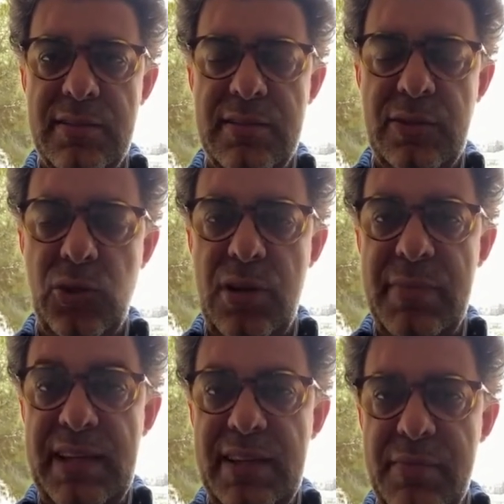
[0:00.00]

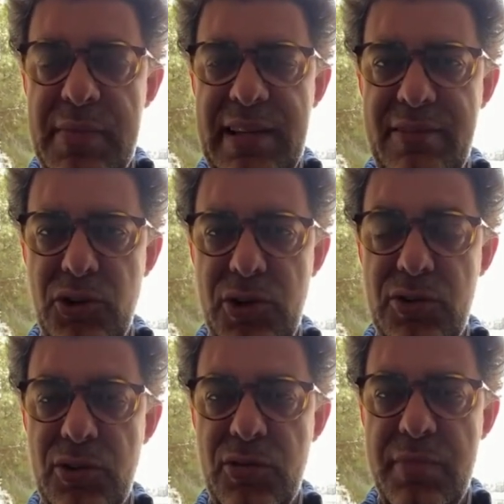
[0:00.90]
Naturalmente mi
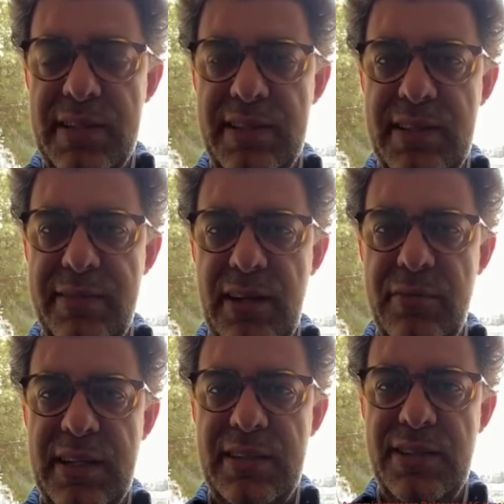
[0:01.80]
rivolgo come Presidente per
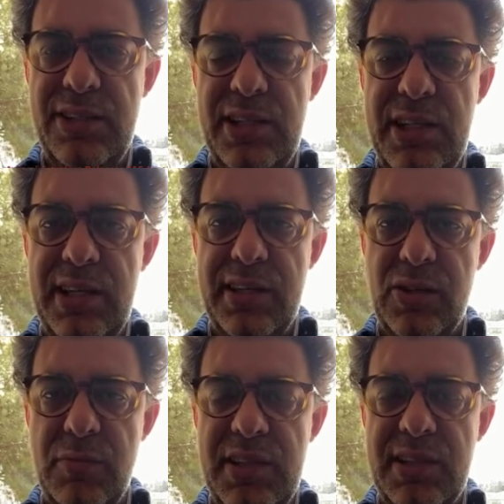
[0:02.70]
Alberghi Sicilia e
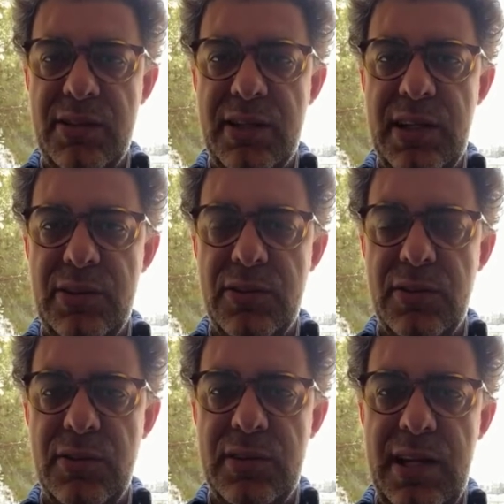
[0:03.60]
come amministratore
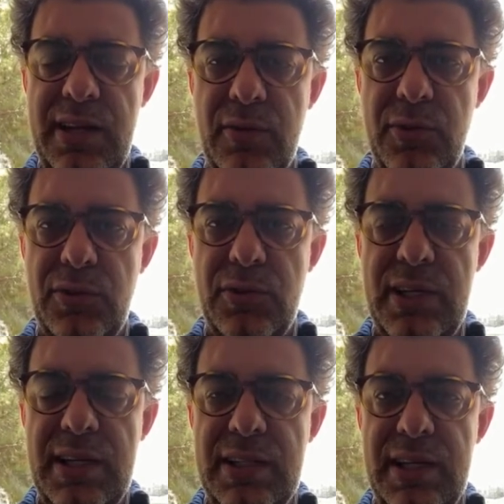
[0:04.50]
delegato dell'aeroporto di
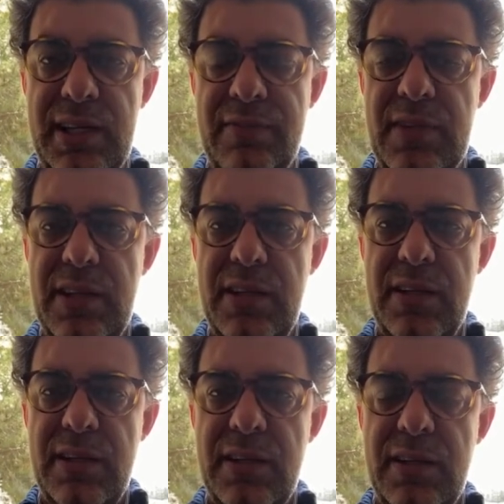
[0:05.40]
Catania
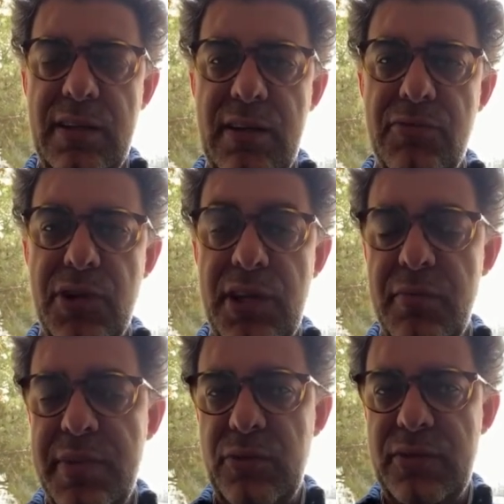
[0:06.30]
a voi
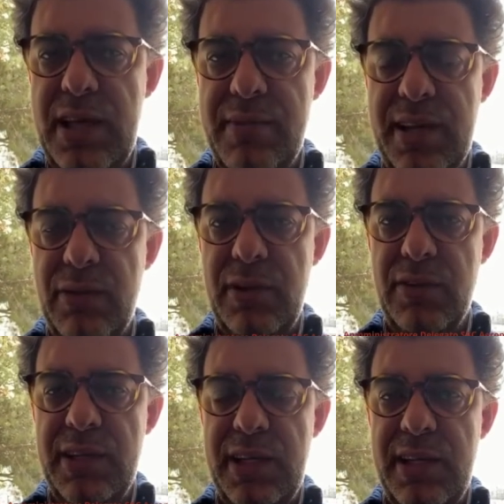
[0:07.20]
per un tema che è
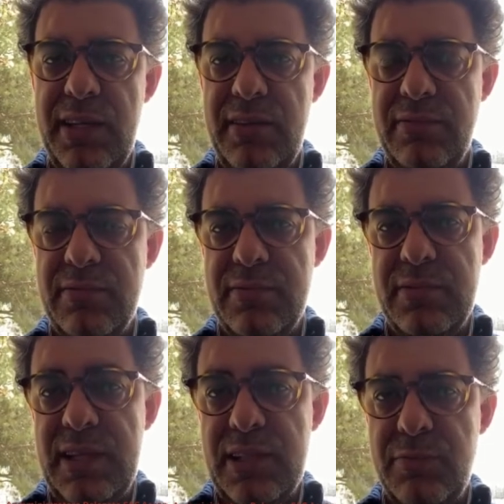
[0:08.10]
quello dei
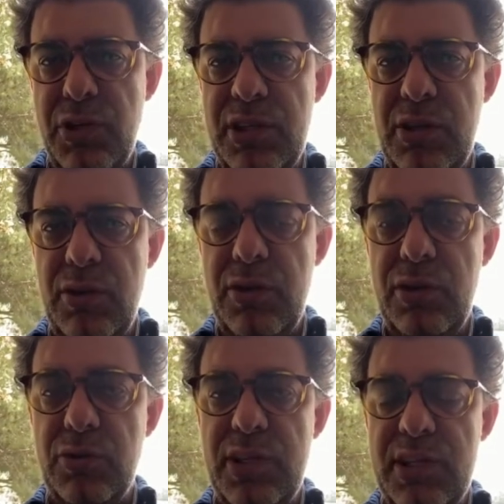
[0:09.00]
trasporti e quello
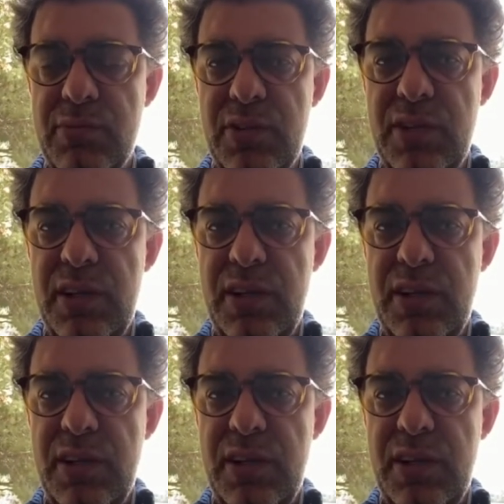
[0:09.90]
del turismo.